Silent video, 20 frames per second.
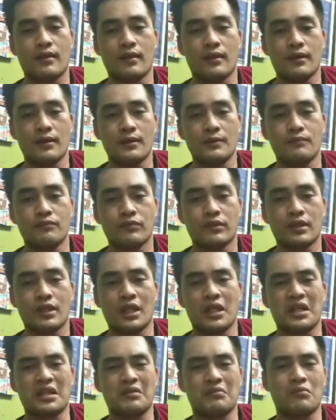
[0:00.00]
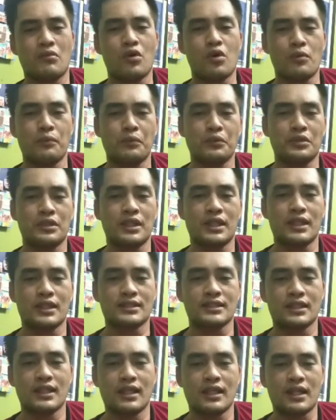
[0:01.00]
Na? Then mo pud ni
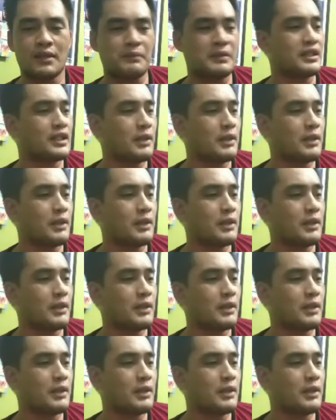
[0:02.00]
kasagaran pag